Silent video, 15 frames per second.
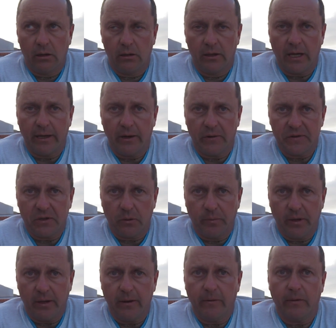y, danej
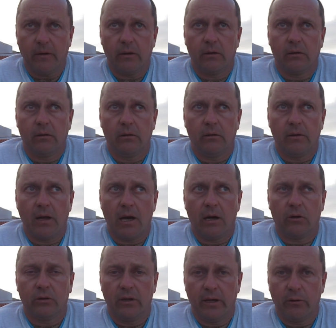osobie
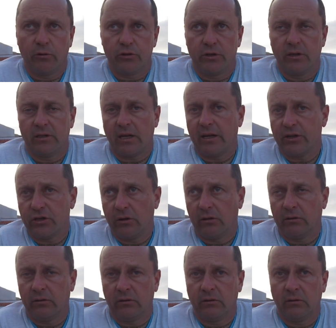na odległość, niezależnie
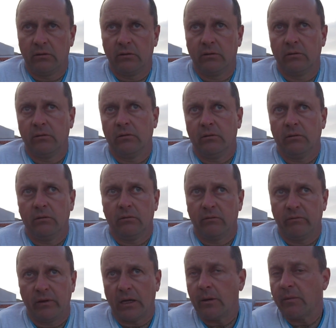od y,
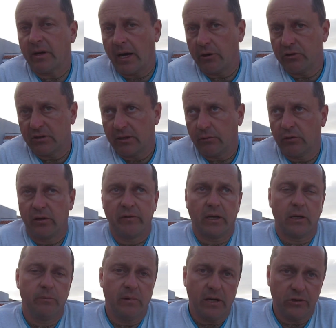w jakim kraju się znajduje, w
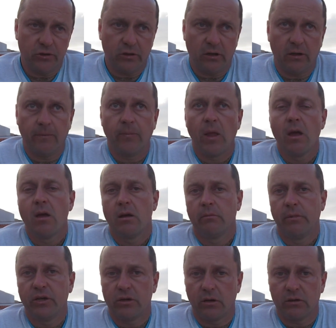jakim mieście,
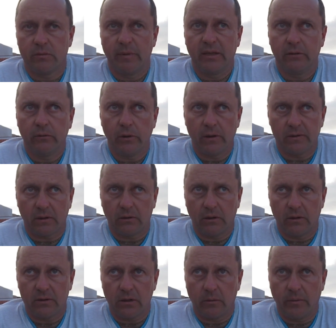myśląc, medytując o tej
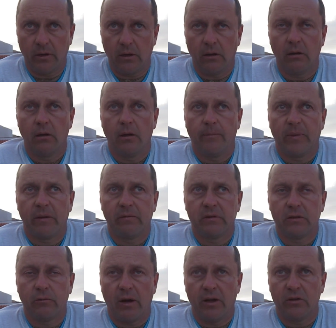osobie,
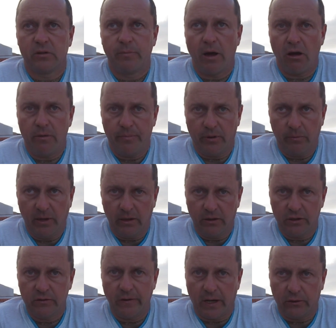wysyłając białe promienie
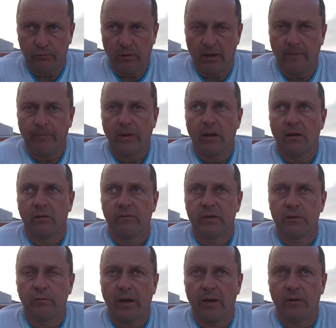światła,
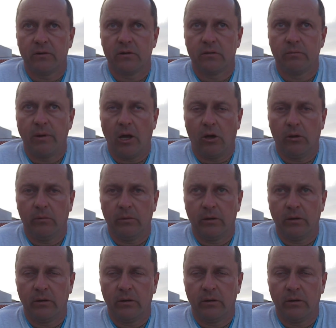wysyłając białą y,